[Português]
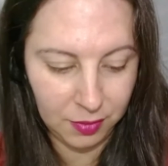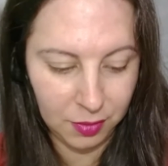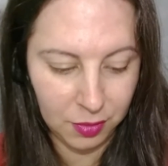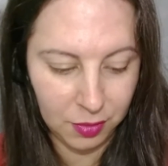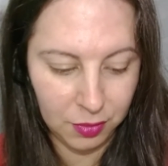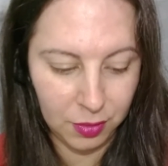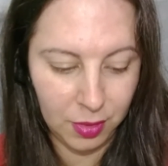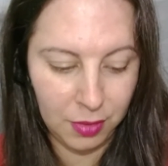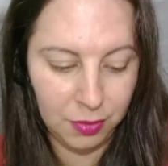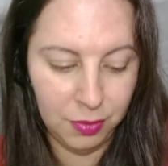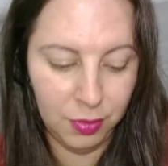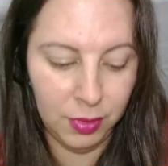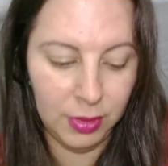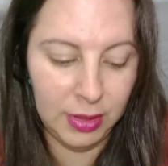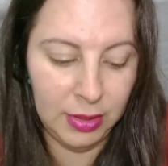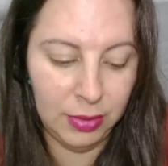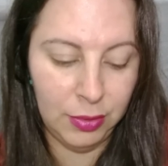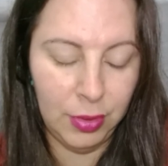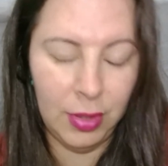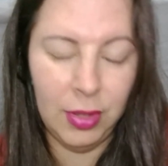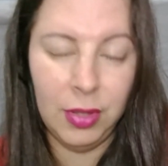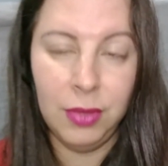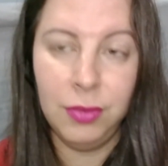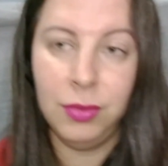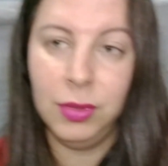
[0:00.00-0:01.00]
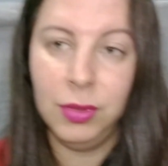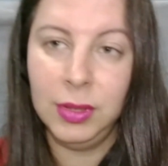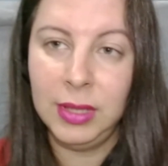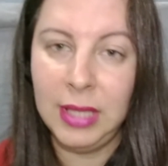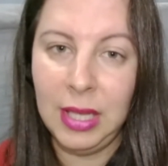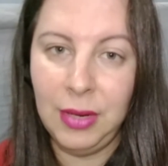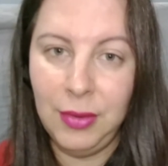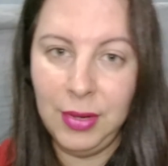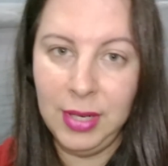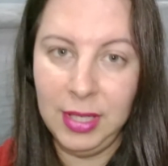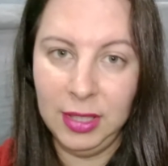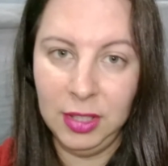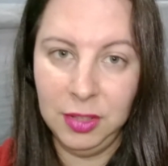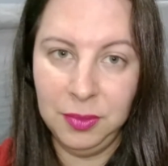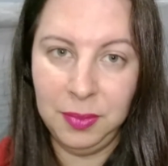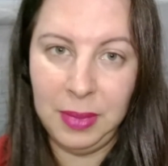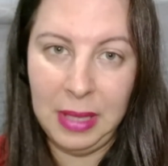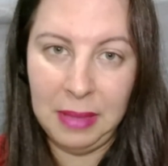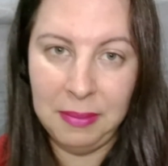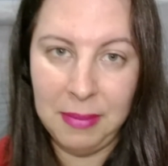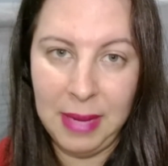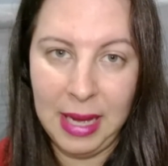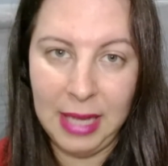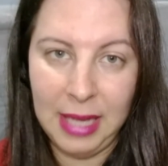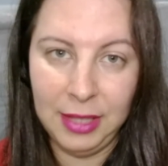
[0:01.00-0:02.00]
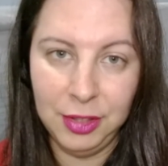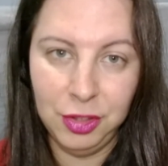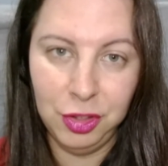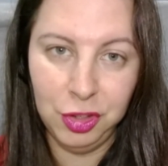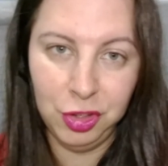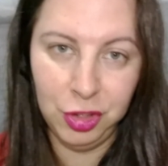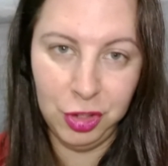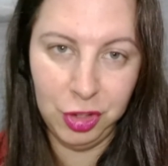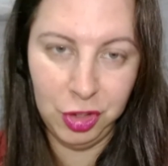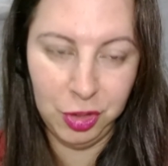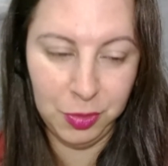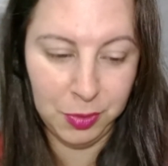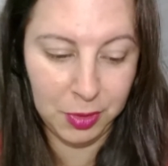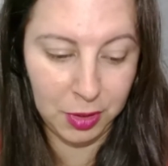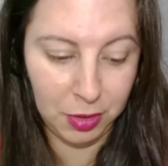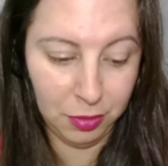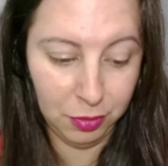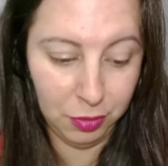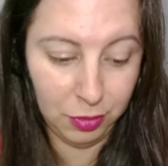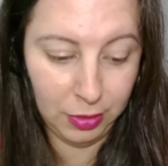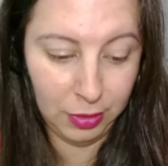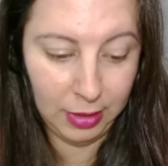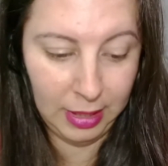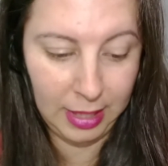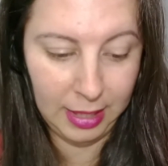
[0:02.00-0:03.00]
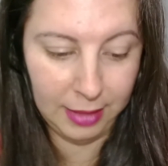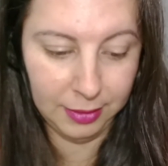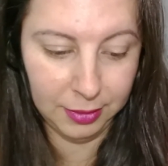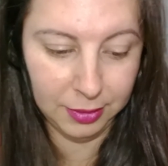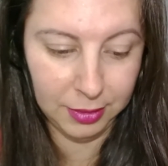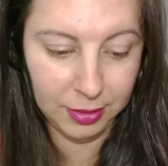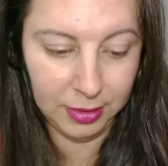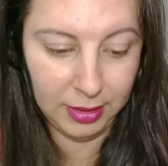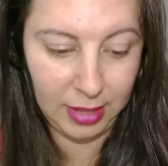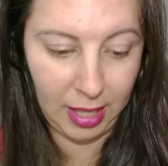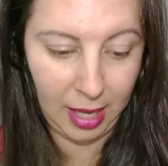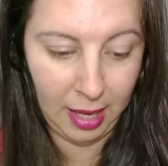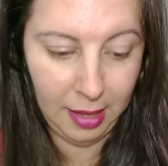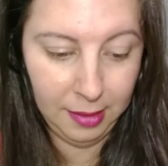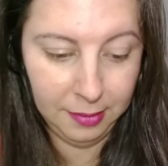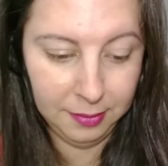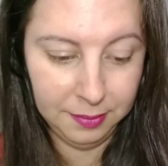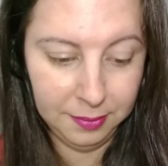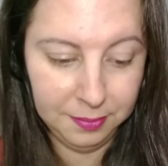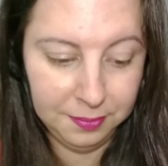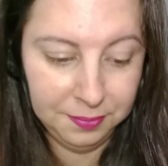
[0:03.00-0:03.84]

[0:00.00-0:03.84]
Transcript: eu vou tô, eu vou estar tá olhando para baixo, gente, porque eu tô lendo, tá?